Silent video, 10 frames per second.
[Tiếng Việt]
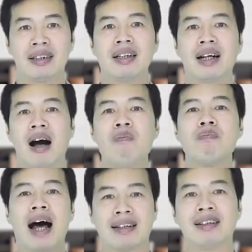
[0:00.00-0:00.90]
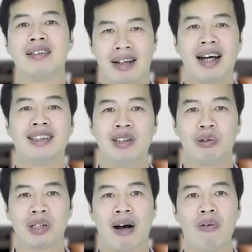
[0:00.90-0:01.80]
tức là ông bà thường thường là hay
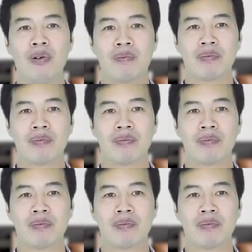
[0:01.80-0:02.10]
chiều cháu